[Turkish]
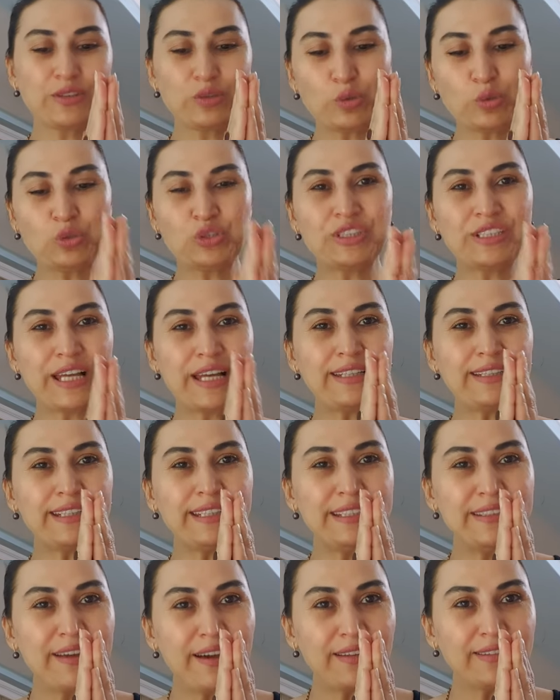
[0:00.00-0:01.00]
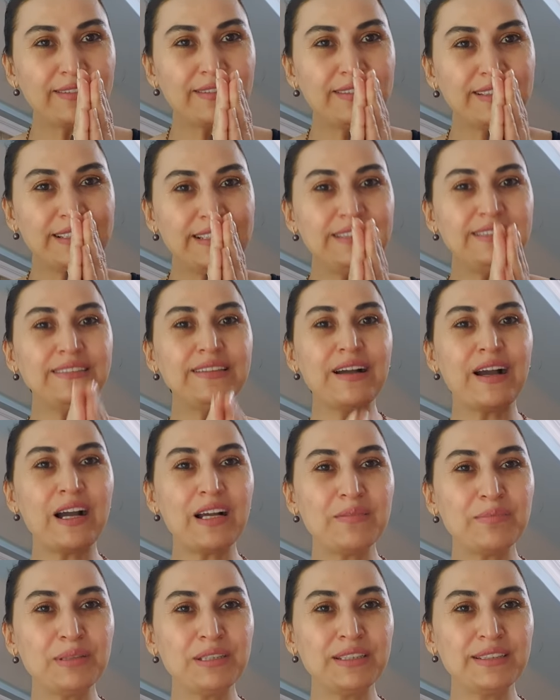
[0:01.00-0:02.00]
O yüzden inandığım
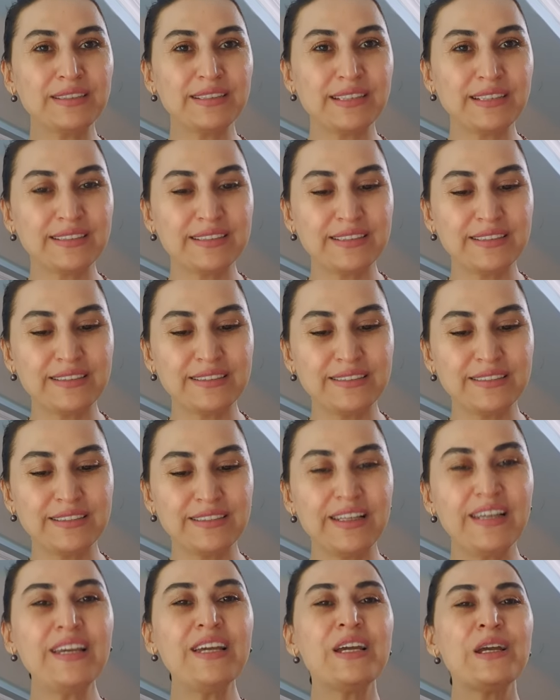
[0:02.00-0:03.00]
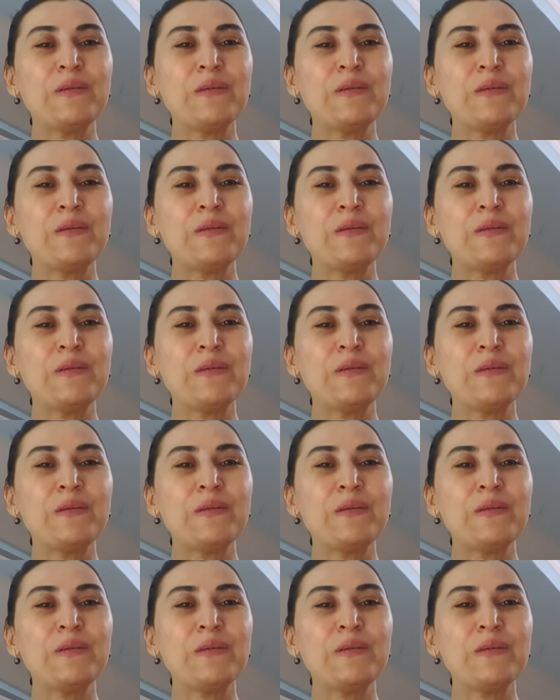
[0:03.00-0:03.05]
kalbinin sesini dinle.